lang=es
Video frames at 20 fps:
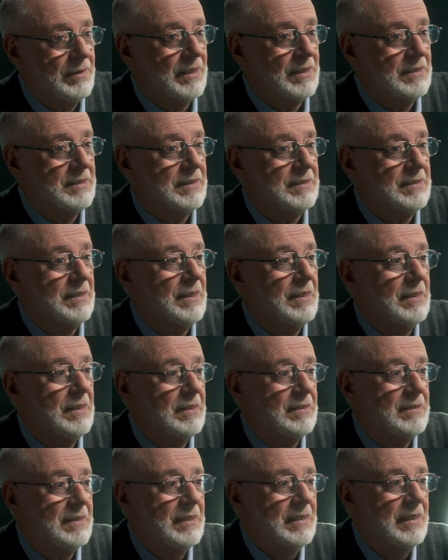García
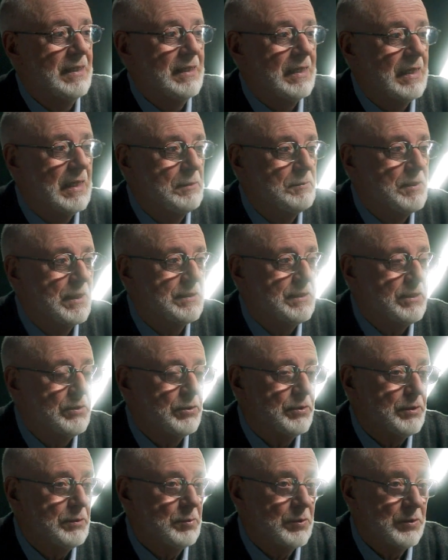Selgas, había
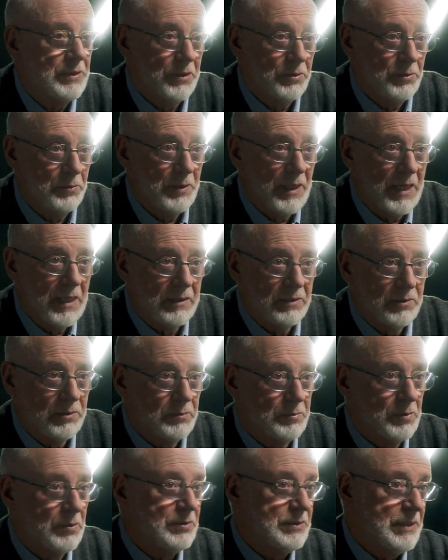sido diputado
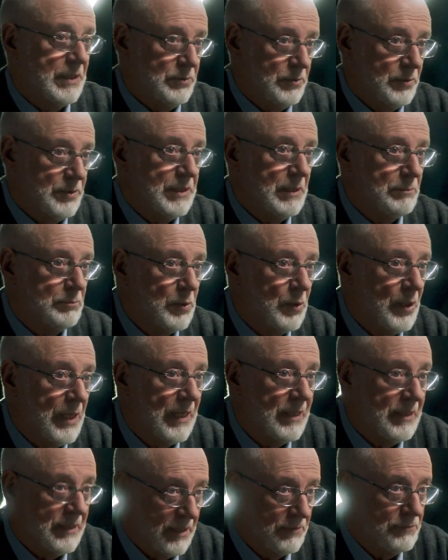blanco, por lo tanto ella por
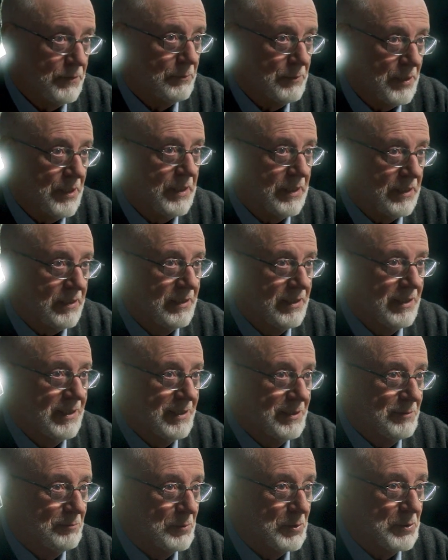lealtad familiar
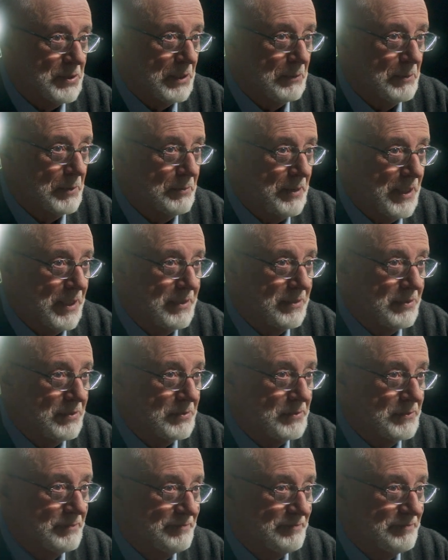votaba blanco.